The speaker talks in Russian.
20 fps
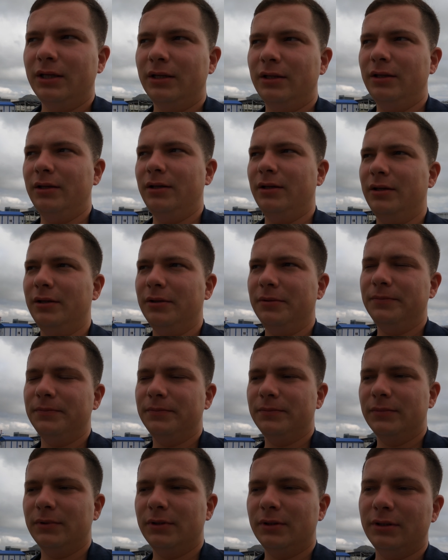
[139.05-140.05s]
И
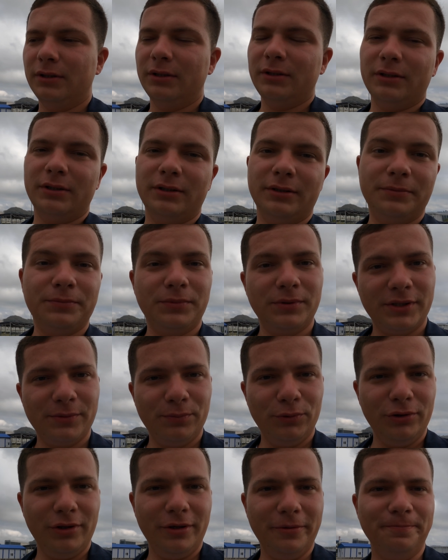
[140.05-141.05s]
э,
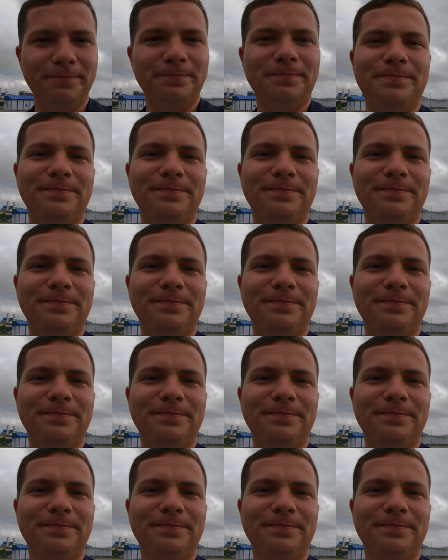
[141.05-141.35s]
смотрим.